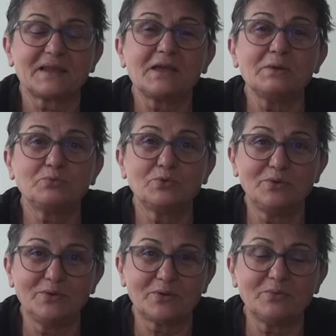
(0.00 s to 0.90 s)
hep
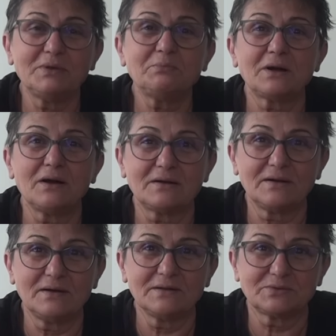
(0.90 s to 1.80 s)
gülüyorum, hep
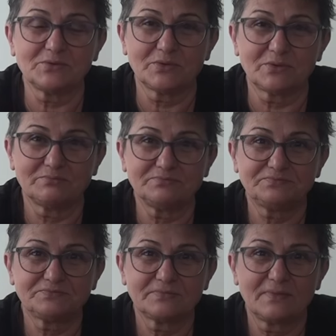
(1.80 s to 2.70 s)
kahkaha atıyorum.
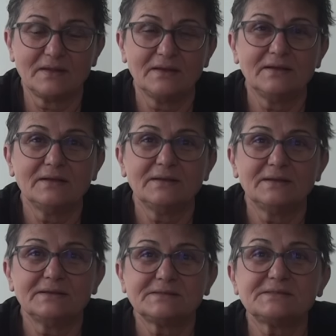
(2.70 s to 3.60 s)

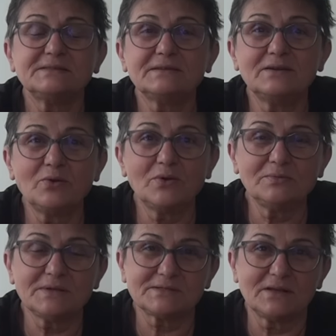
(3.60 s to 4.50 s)
Sinirli
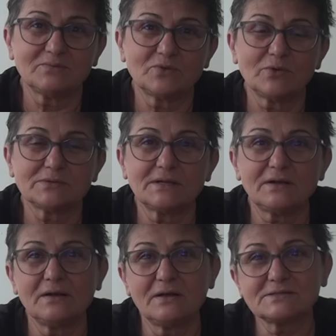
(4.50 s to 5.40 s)
olmasam ne
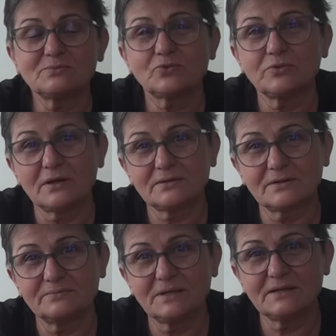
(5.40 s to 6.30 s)
olacak? Ağzım
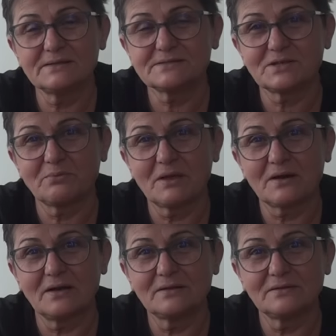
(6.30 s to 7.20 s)
kulaklarımda gezeceğim
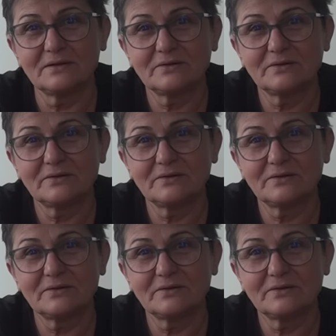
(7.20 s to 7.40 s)
herhalde.